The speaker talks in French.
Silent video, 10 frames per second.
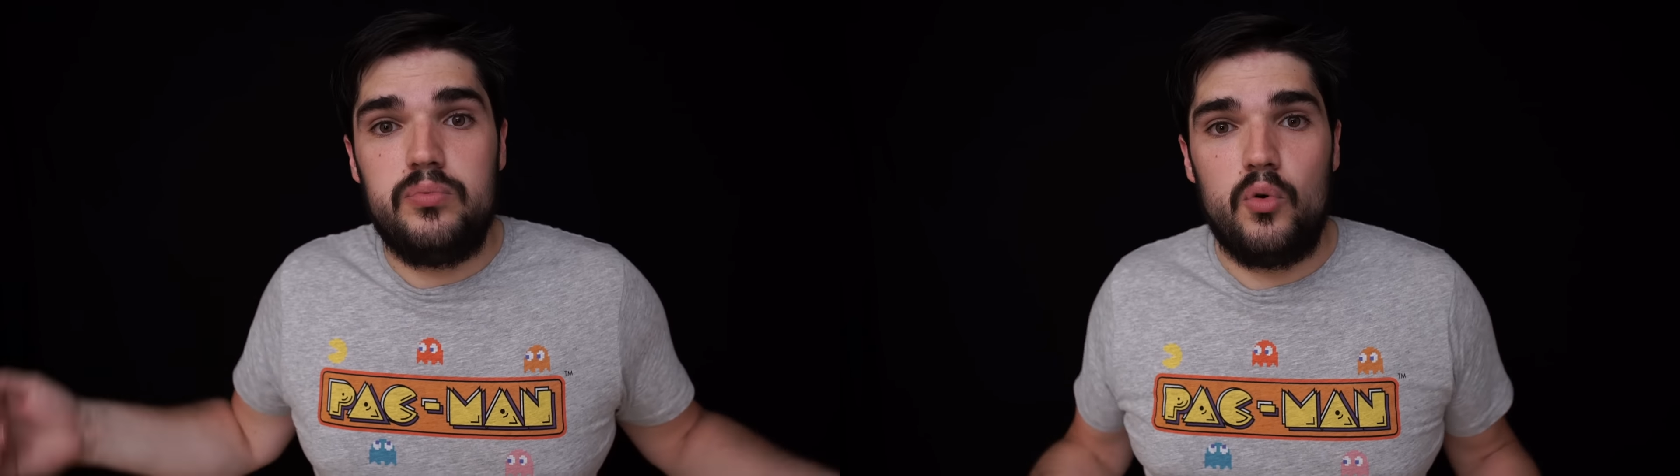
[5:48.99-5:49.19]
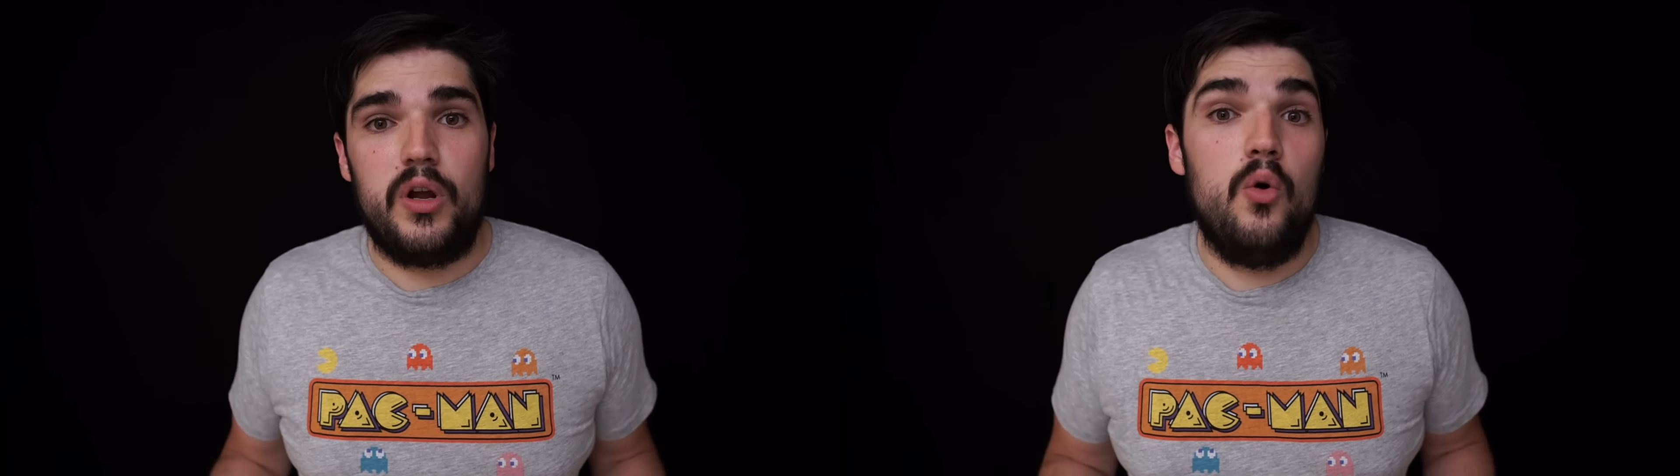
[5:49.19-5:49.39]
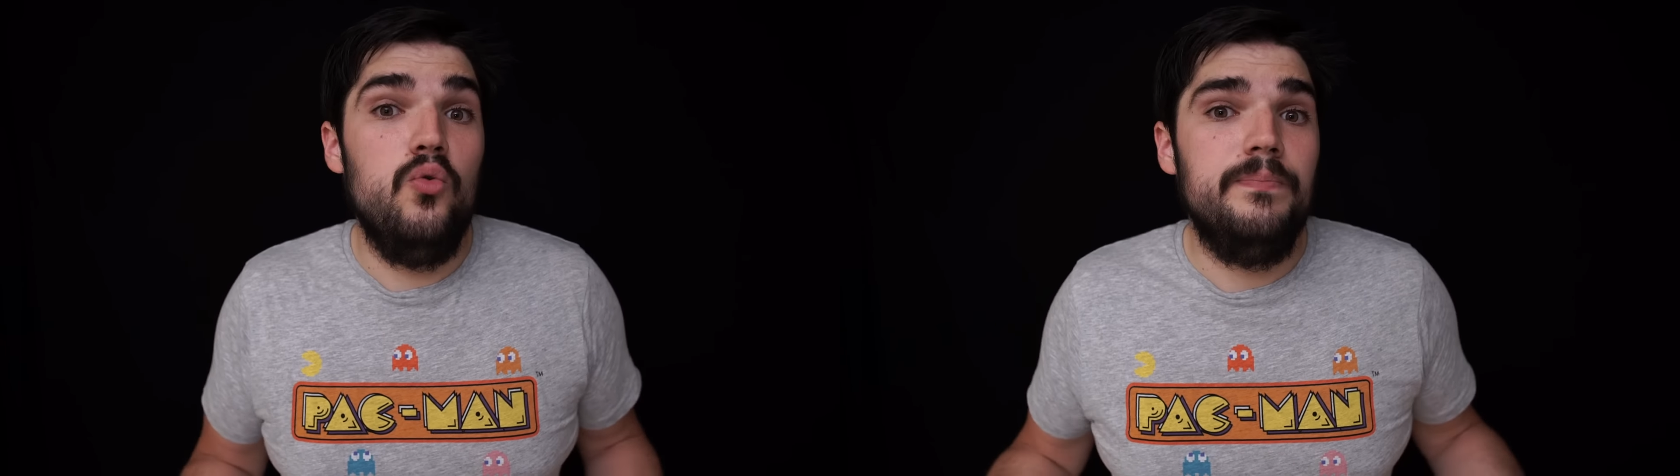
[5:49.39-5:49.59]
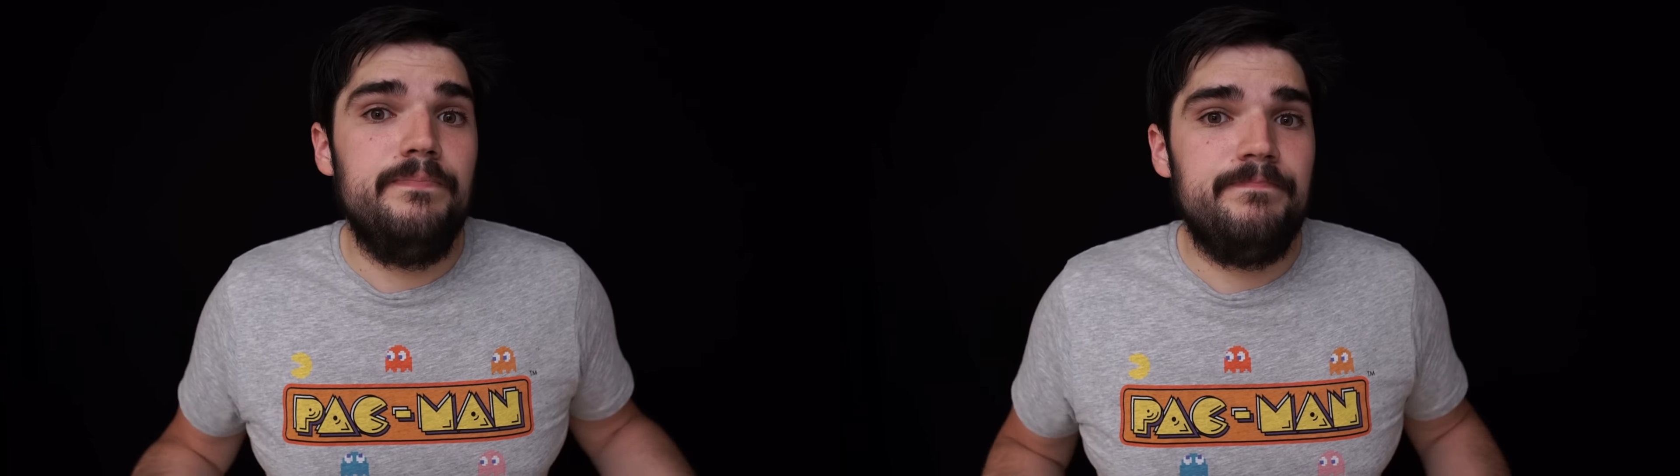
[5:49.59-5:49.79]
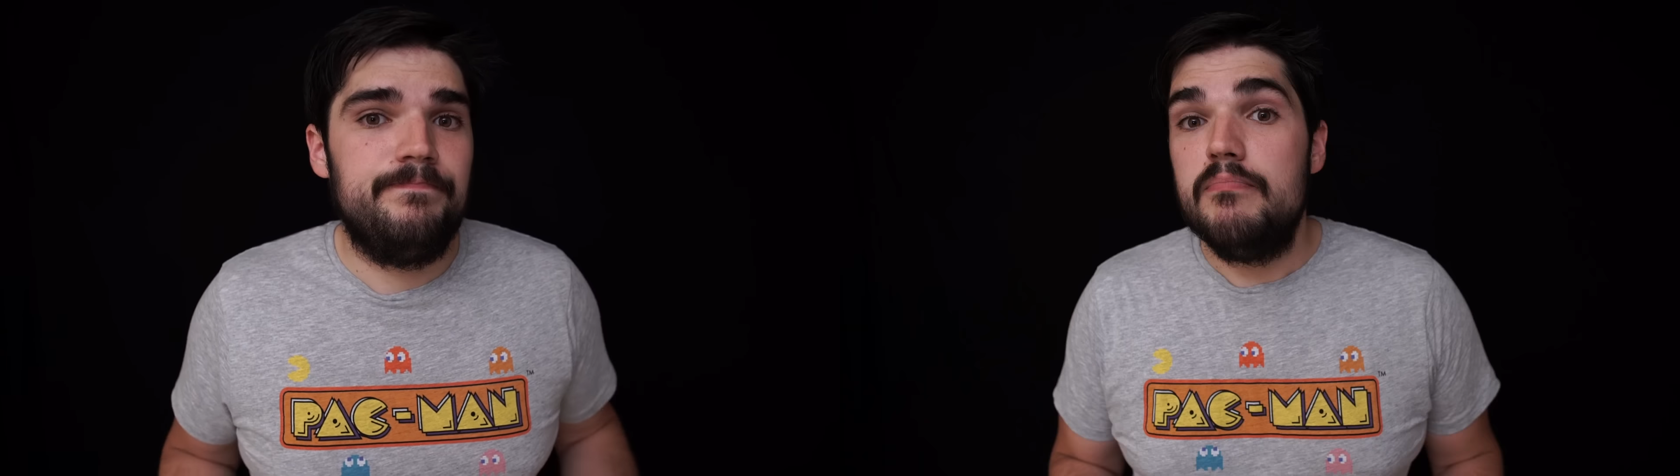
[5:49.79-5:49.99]
Au cas où.
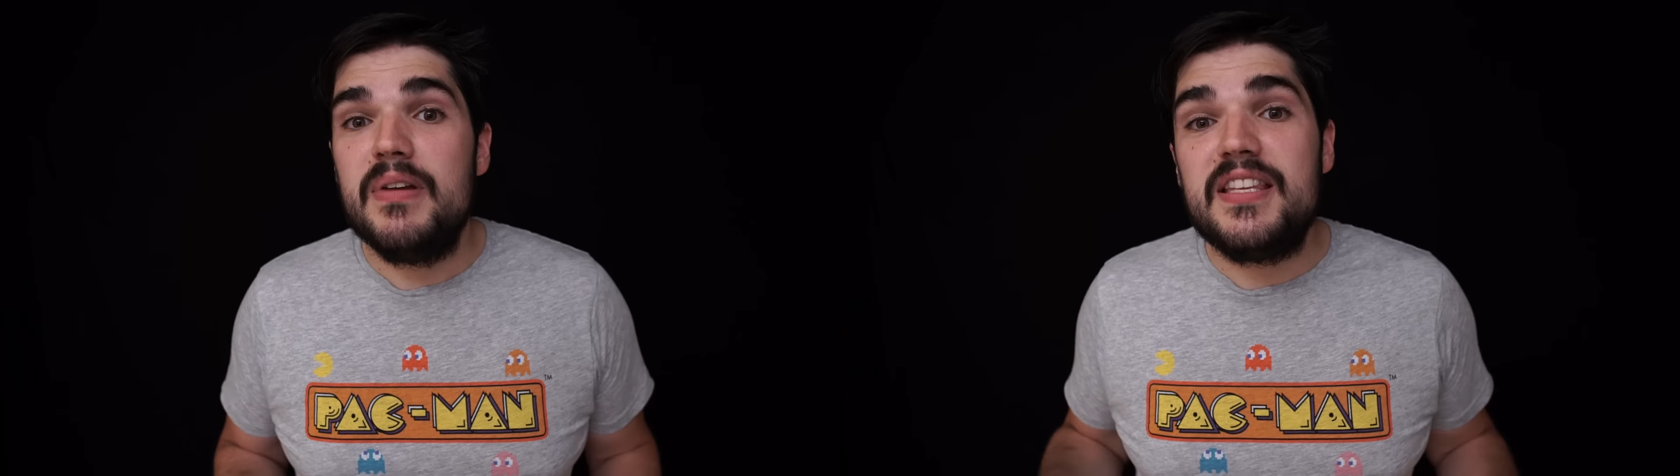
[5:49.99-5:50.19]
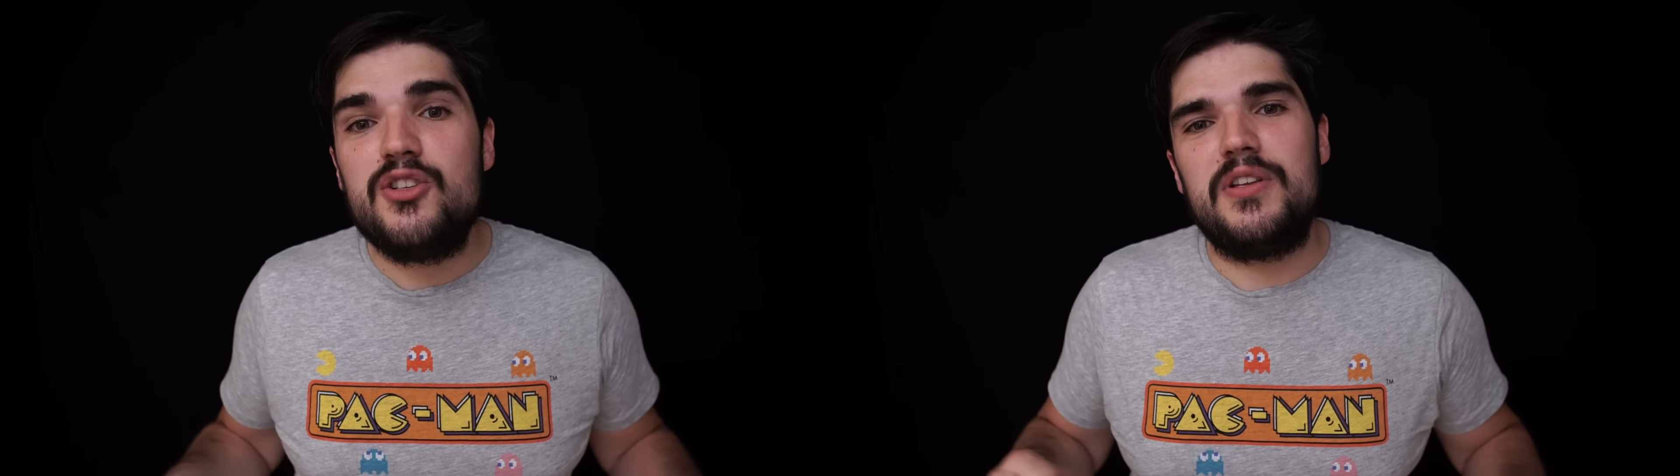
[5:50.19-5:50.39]
Mais c'est